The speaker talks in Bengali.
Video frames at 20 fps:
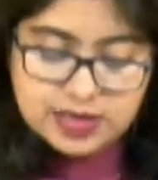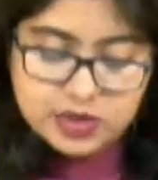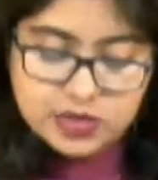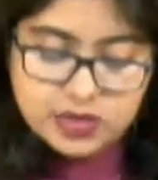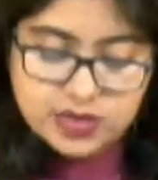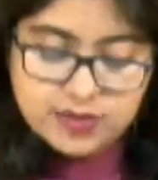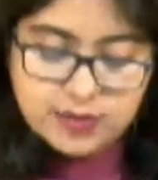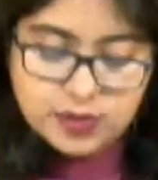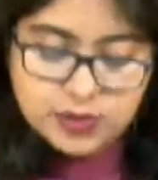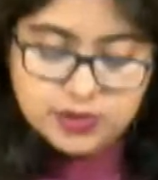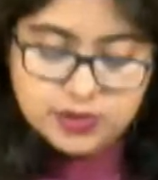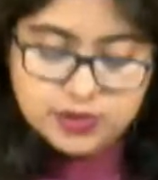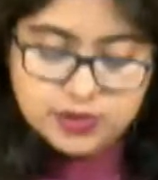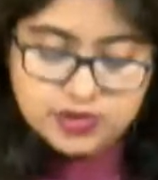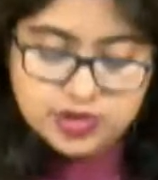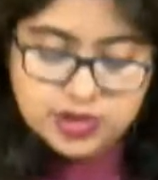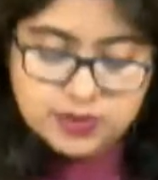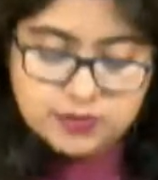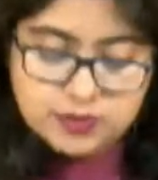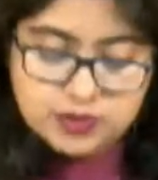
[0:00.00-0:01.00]
কারণে
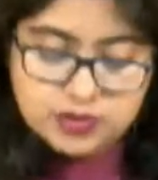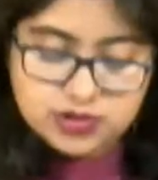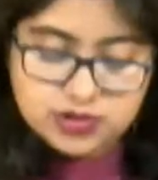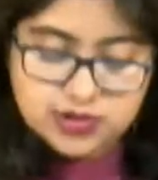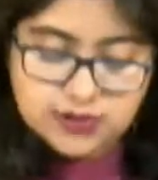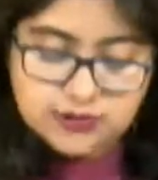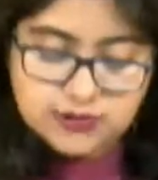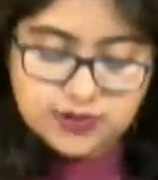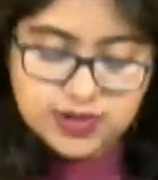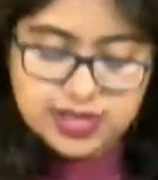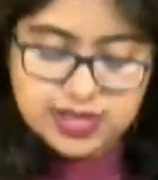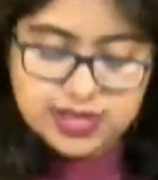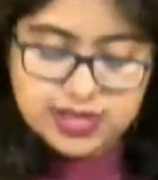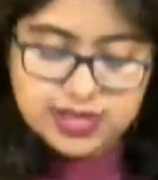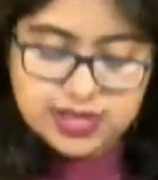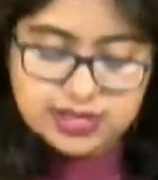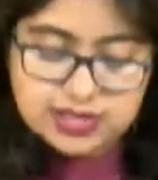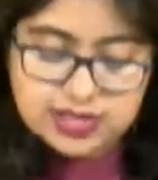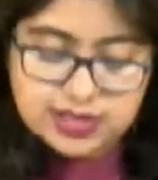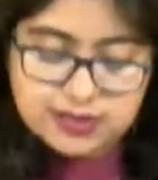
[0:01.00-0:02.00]
পদ্মশ্রীর প্রস্তাব ফিরিয়ে
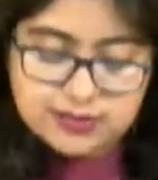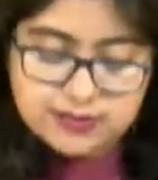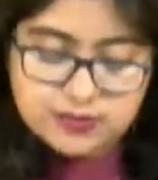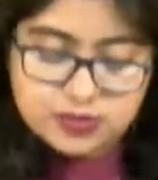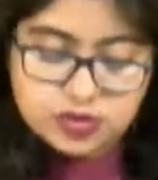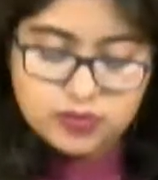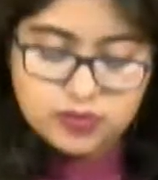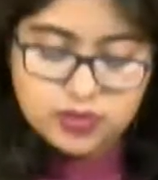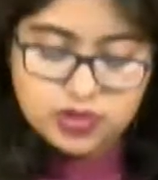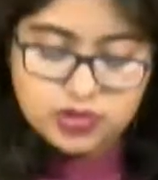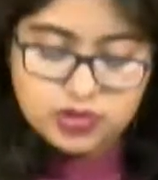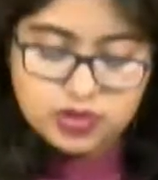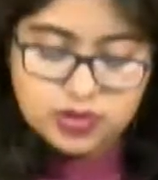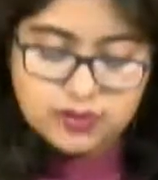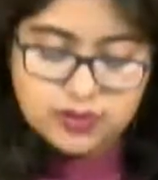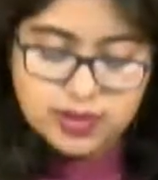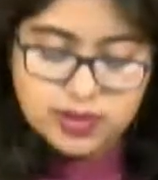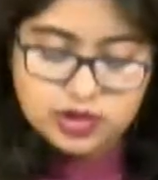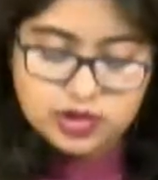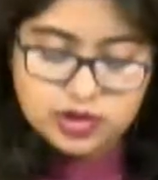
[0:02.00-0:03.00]
দিয়েছেন প্রবীণ
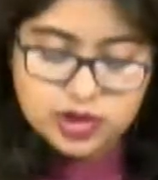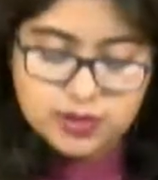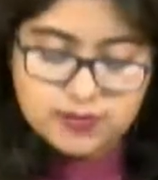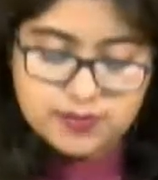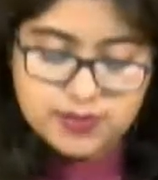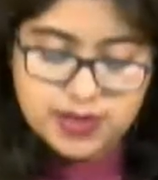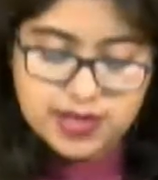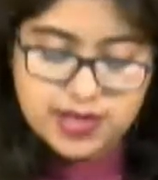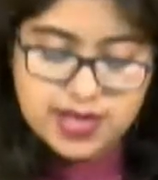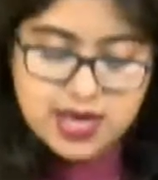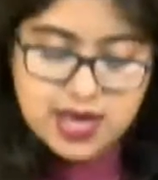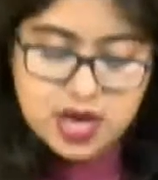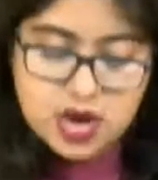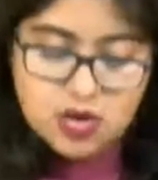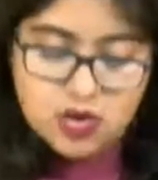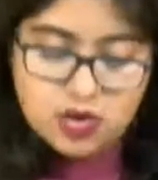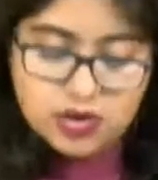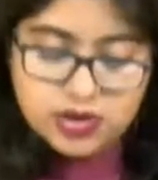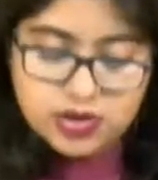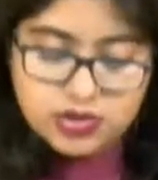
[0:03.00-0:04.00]
তবলা শিল্পী
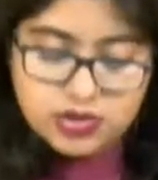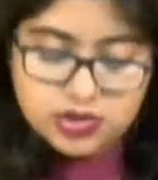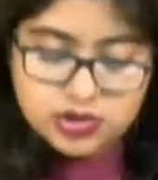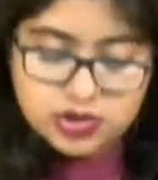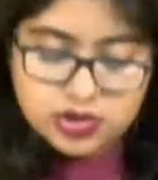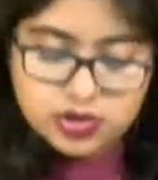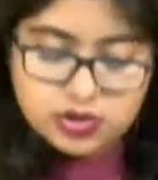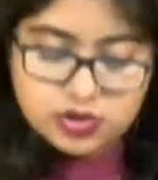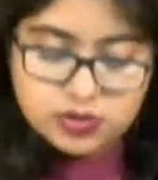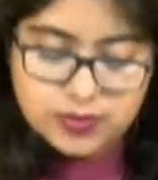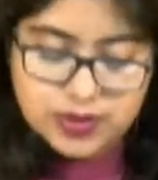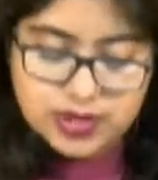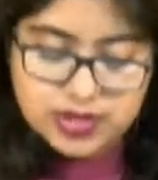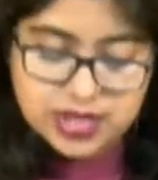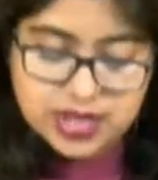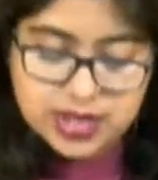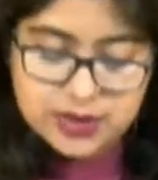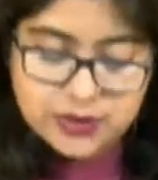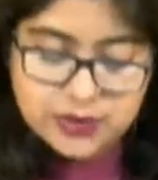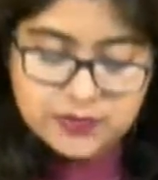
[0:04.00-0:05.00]
অনিন্দ
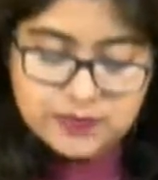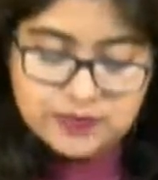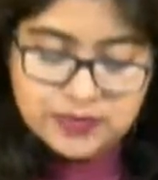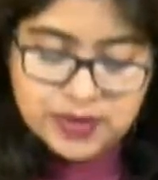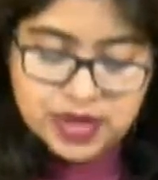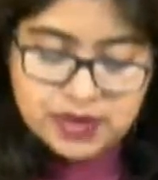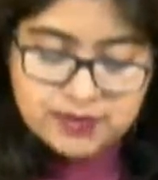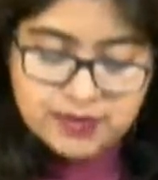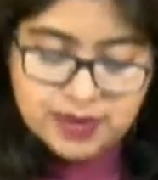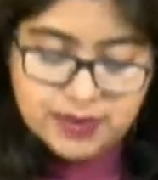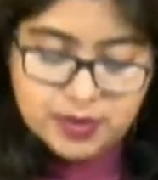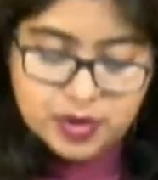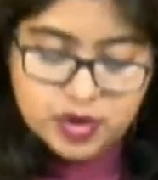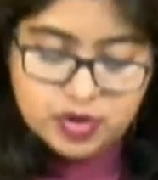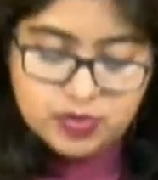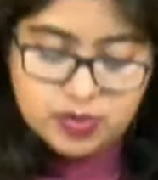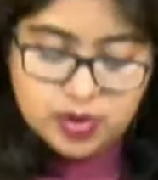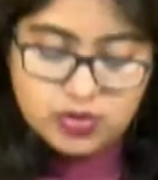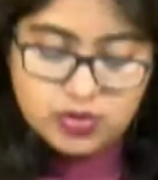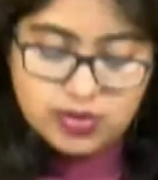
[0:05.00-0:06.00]
চট্টোপাধ্যায়ও বিভিন্ন
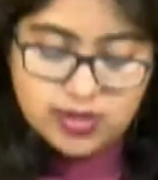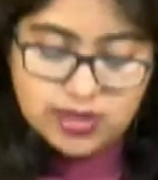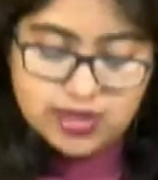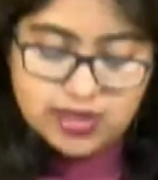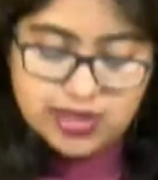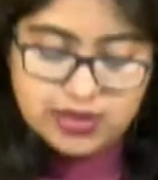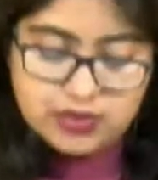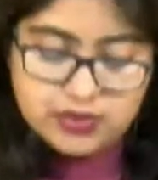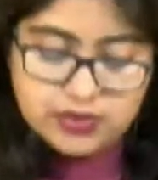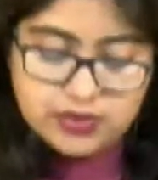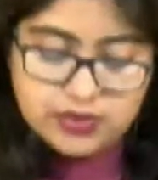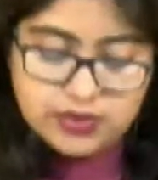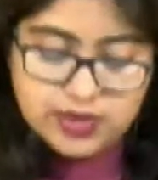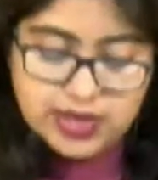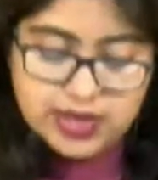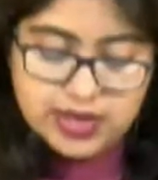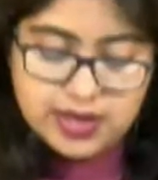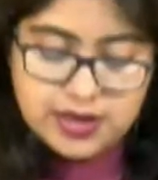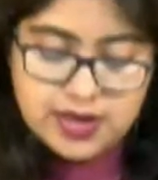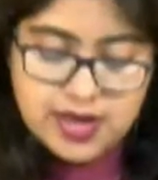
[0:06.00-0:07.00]
মহলে এগুলো
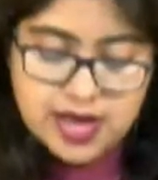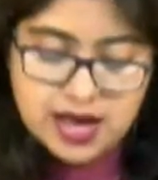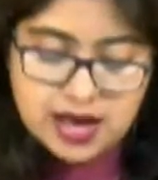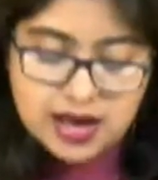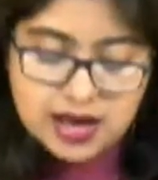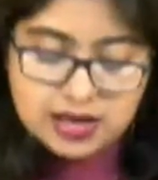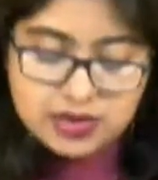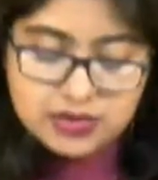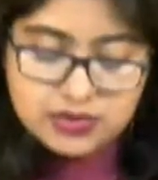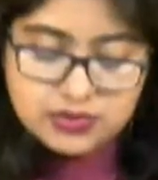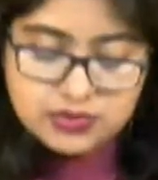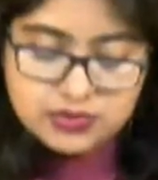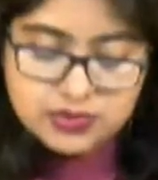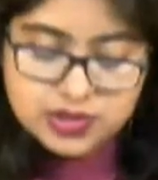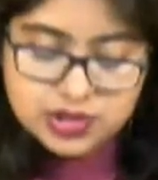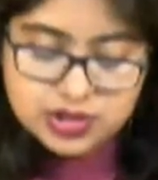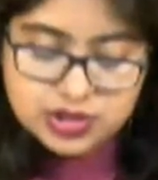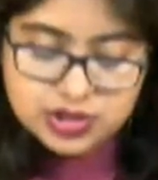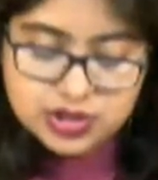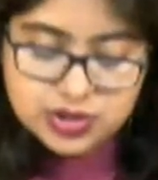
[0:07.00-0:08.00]
নিয়ে আলোড়ন
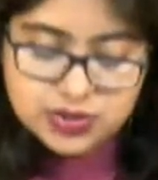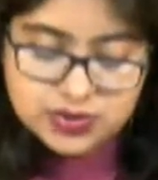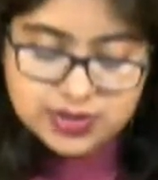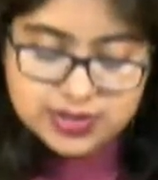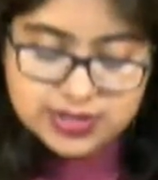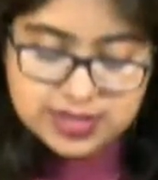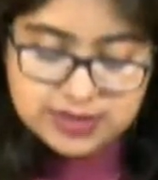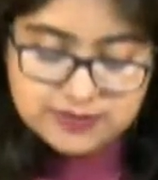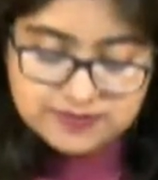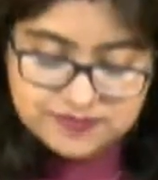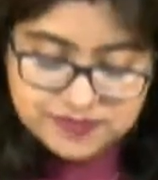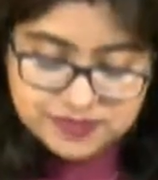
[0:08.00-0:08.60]
সৃষ্টি হয়েছে